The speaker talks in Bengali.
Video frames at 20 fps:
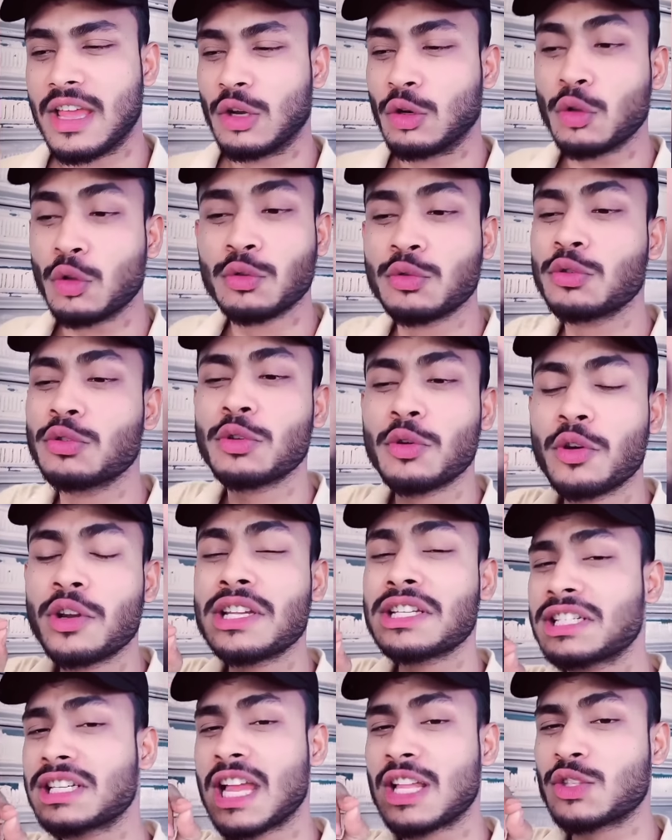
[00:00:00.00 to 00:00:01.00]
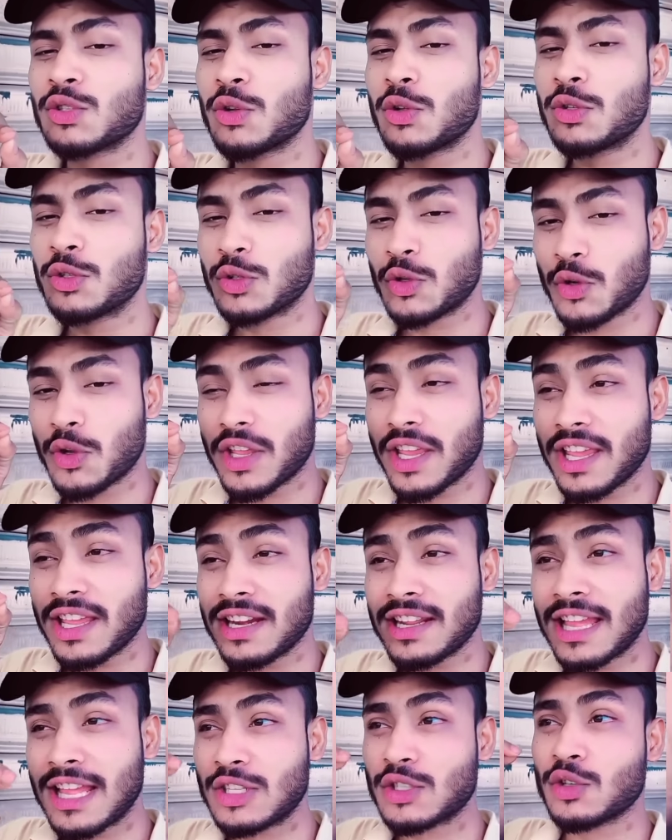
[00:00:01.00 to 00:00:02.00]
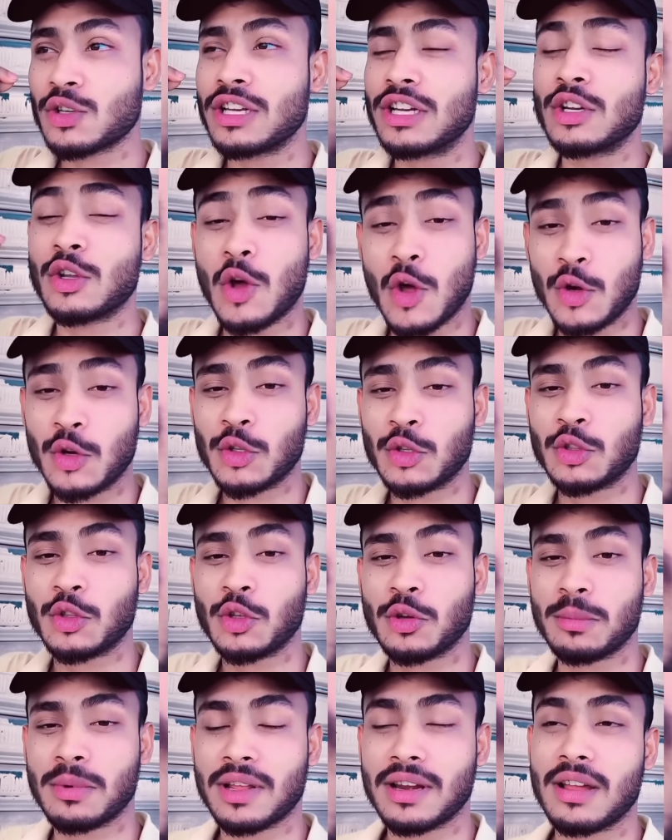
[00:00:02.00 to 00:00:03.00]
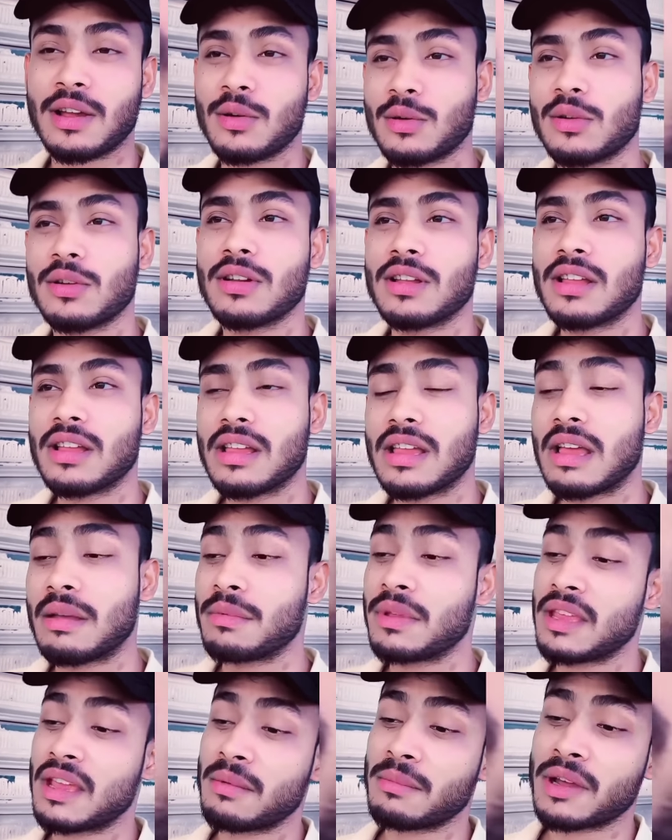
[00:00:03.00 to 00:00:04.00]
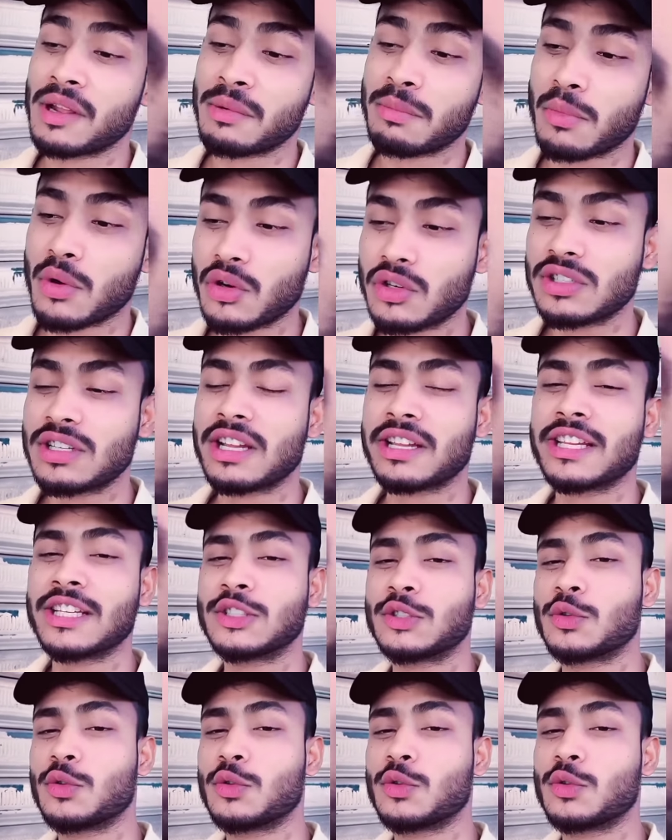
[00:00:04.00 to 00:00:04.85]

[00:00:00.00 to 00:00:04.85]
নতুন করে সাজো চোখের কাজলের ঘনত্ব বাড়াও আমি আমার মনটাকে